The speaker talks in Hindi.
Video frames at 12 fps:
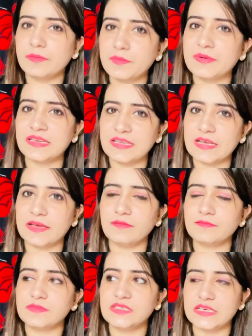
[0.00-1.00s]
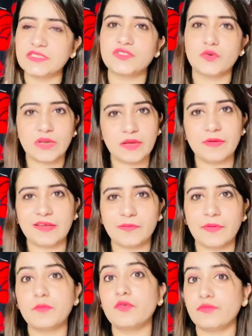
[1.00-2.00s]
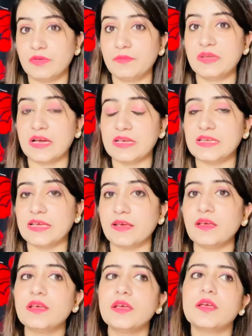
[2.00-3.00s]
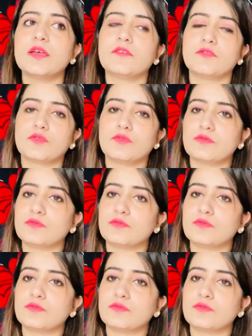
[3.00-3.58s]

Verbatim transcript: भी बनी है ये स्टोरी बेस पे मूवी भी आई है तो